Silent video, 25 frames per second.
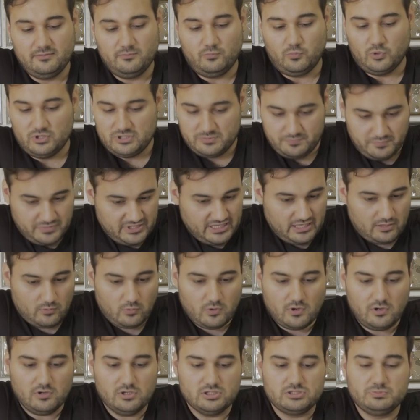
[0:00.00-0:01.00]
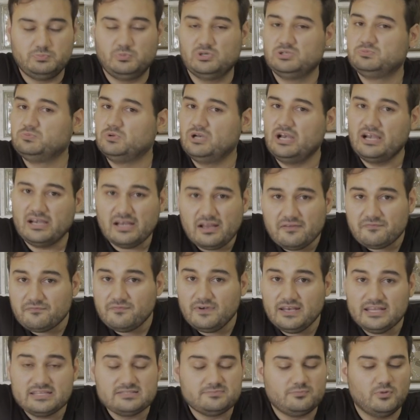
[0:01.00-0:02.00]
Puedes pillar juegos, puedes poner
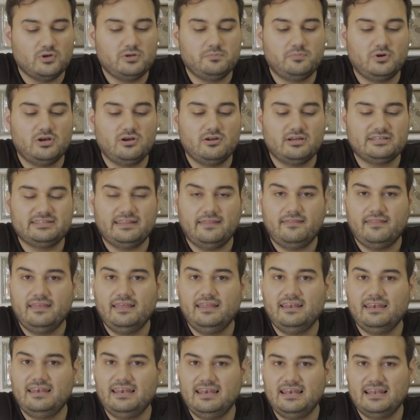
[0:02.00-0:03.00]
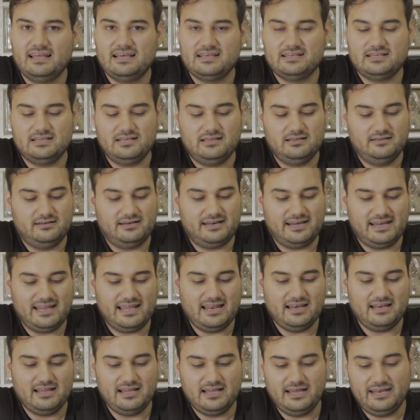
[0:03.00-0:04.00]
Netflix, puedes poner lo que te dé la
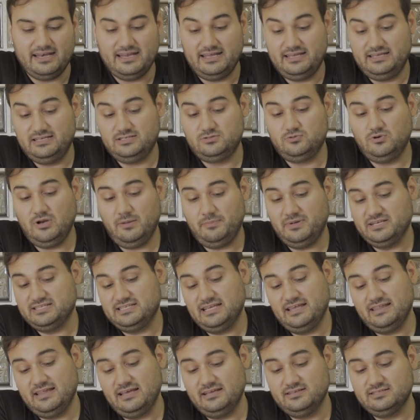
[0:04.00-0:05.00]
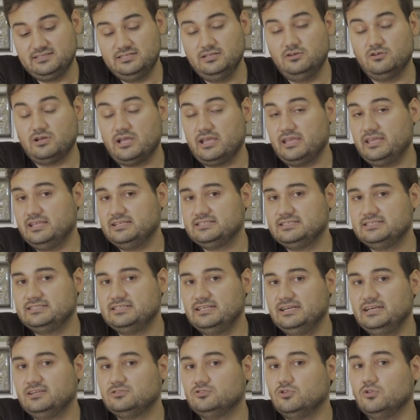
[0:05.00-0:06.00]
real gana. Es una pasada si lo que quieres es
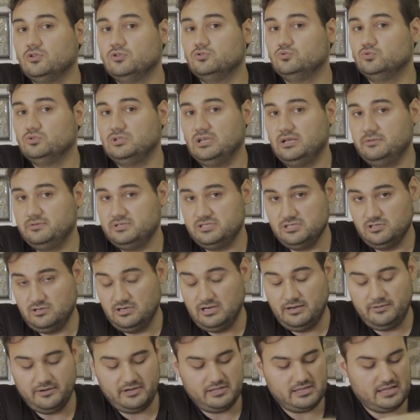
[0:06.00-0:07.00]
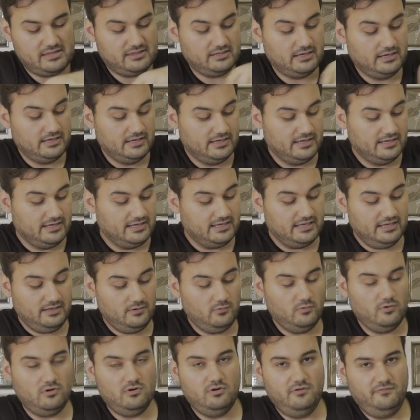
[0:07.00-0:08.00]
tener todo en tu televisión, la verdad. Y
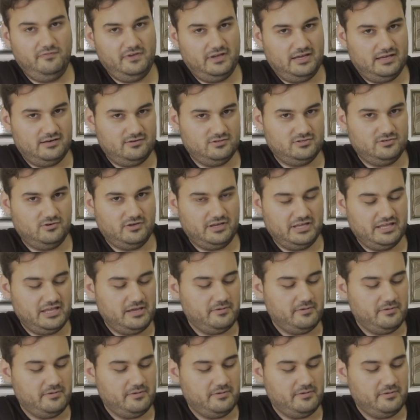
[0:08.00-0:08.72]
luego, fijaros lo que